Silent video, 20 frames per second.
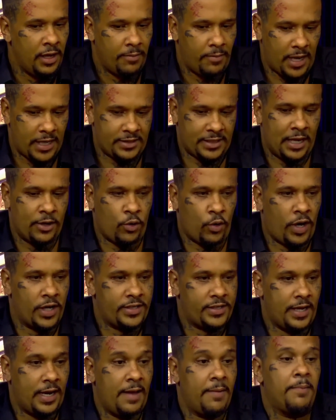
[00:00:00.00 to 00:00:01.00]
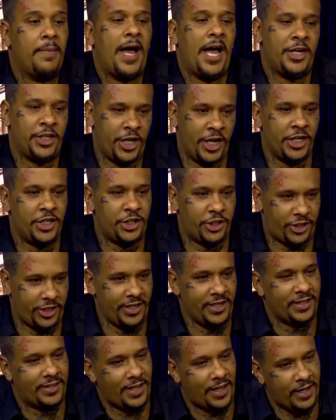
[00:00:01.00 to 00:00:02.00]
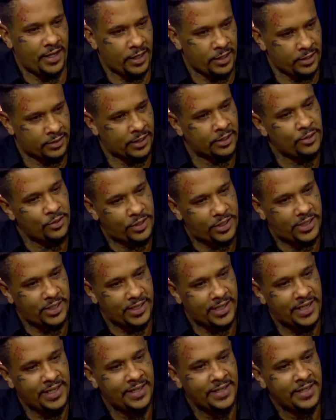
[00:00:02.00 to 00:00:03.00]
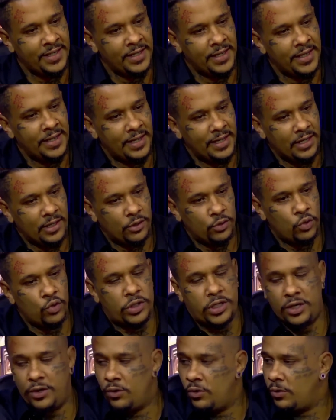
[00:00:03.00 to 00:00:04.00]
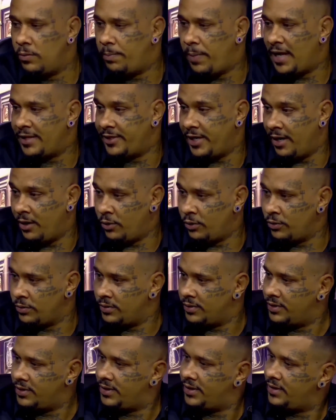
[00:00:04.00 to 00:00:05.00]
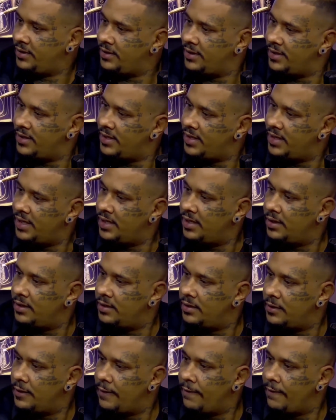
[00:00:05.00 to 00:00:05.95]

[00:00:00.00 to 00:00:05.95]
Mas a nossa ela é mais restrita ainda do que do é que o, padrão. É o que diferencia